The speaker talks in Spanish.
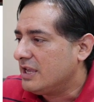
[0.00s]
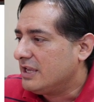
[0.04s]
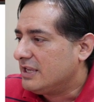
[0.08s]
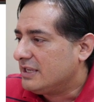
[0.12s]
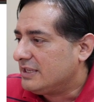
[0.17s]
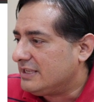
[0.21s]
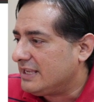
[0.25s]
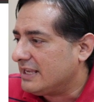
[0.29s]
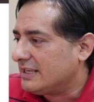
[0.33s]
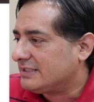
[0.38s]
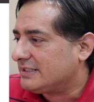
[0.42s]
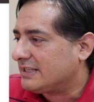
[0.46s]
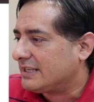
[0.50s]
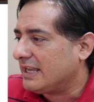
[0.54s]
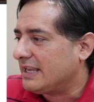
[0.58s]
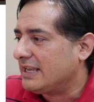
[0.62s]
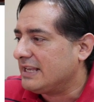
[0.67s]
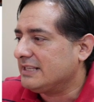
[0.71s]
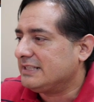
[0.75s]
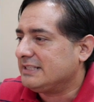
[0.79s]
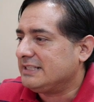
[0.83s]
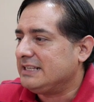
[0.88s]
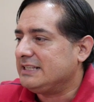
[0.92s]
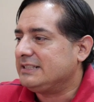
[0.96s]
y es
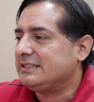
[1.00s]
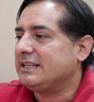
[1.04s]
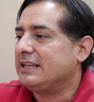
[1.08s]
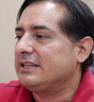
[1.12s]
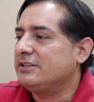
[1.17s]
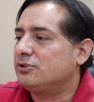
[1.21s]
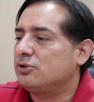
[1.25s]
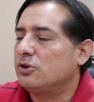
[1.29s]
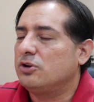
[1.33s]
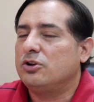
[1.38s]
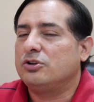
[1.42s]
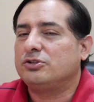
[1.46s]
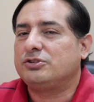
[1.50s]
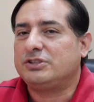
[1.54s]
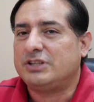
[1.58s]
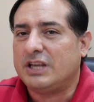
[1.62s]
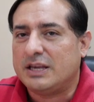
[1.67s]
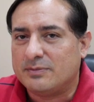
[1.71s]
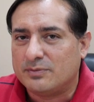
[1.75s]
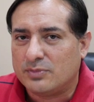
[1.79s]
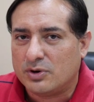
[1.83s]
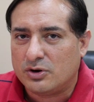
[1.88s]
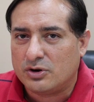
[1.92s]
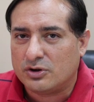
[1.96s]
que dicen son los
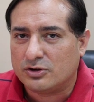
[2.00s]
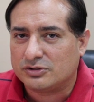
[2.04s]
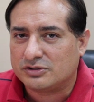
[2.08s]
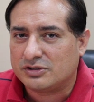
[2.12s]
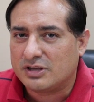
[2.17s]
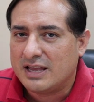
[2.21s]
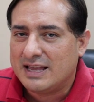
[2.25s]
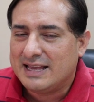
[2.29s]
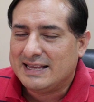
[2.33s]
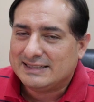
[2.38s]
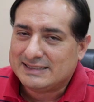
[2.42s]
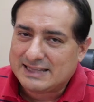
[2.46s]
símbolos